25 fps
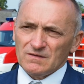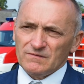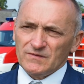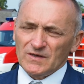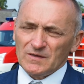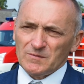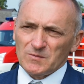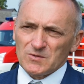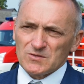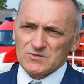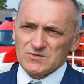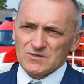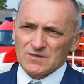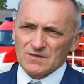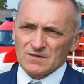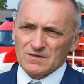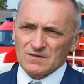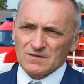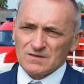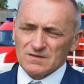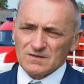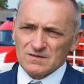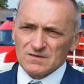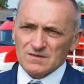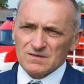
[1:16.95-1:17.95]
Wiemy, że e,
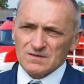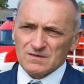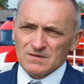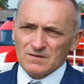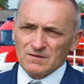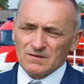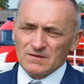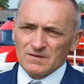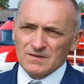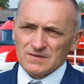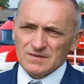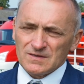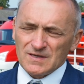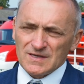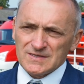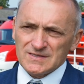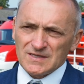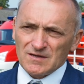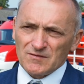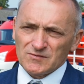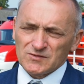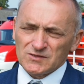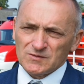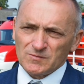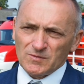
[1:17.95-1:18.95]
to jest
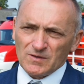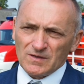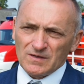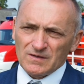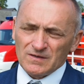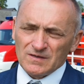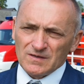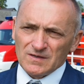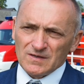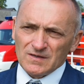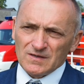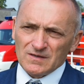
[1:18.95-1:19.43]
ta osoba,